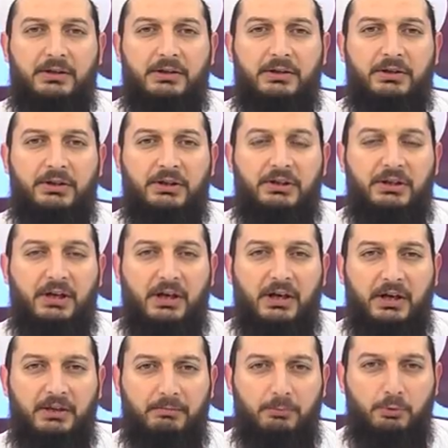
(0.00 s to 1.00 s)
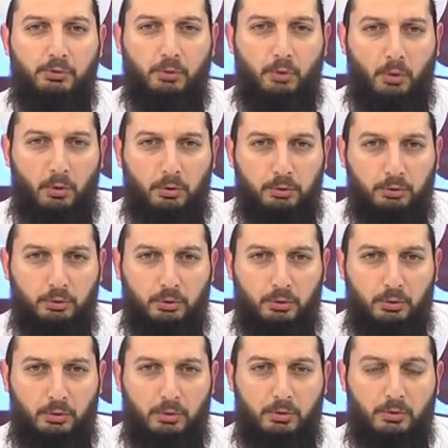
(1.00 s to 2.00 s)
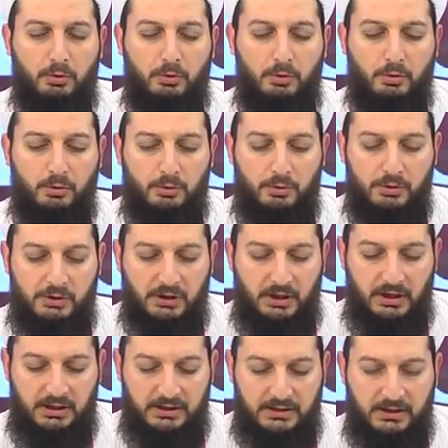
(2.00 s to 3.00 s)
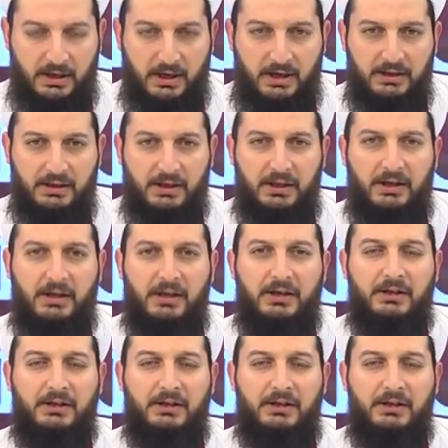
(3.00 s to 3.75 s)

nida etmiş olduğu saatlerde